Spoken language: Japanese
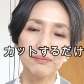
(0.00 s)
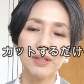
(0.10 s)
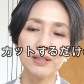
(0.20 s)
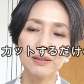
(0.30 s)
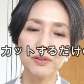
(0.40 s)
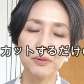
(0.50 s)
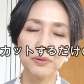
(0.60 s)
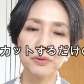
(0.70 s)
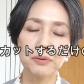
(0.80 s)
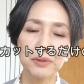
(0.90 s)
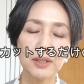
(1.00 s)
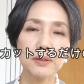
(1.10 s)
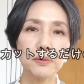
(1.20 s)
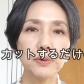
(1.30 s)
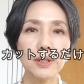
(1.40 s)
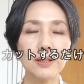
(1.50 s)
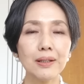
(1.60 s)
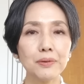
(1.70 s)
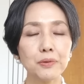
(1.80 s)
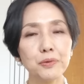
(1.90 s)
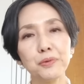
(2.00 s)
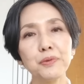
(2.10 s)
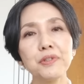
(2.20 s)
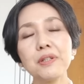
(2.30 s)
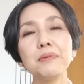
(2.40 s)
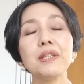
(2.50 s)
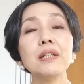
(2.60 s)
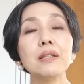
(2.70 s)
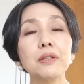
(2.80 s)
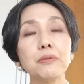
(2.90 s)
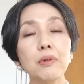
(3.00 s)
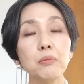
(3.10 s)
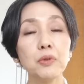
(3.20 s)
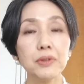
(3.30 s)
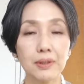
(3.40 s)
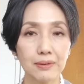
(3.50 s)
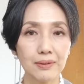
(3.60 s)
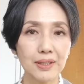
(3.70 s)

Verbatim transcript: まあそろそろねいろんなあの工夫してみたいなとは思ってるん